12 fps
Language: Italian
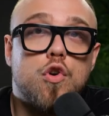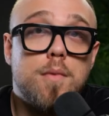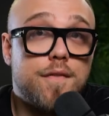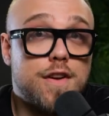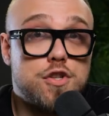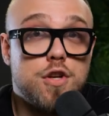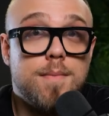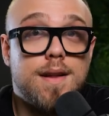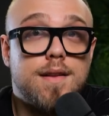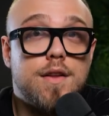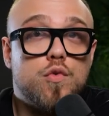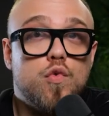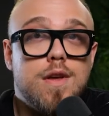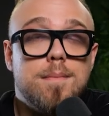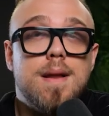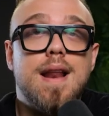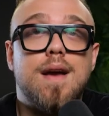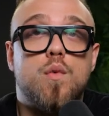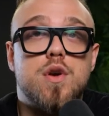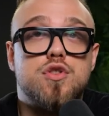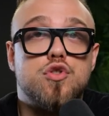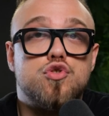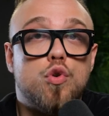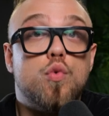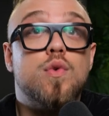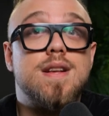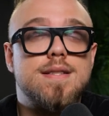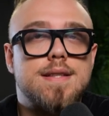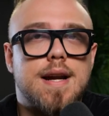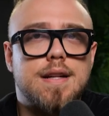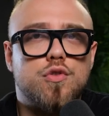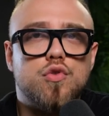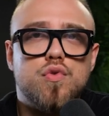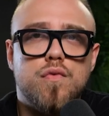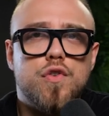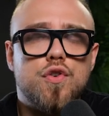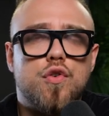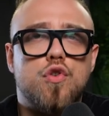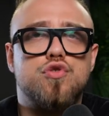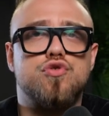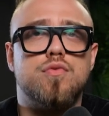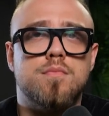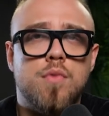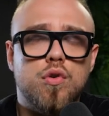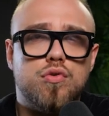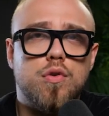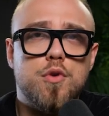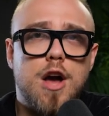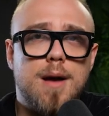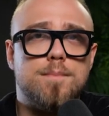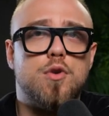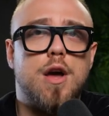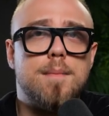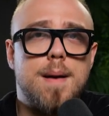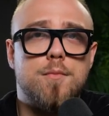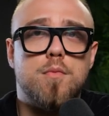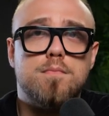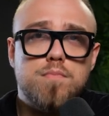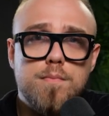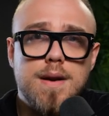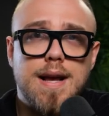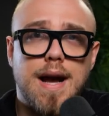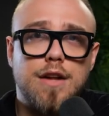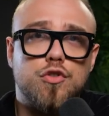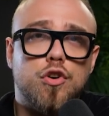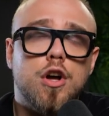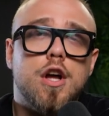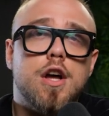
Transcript: Come facilmente intuibile, questo è solo un estratto di un videocorso molto più ampio che abbiamo pubblicato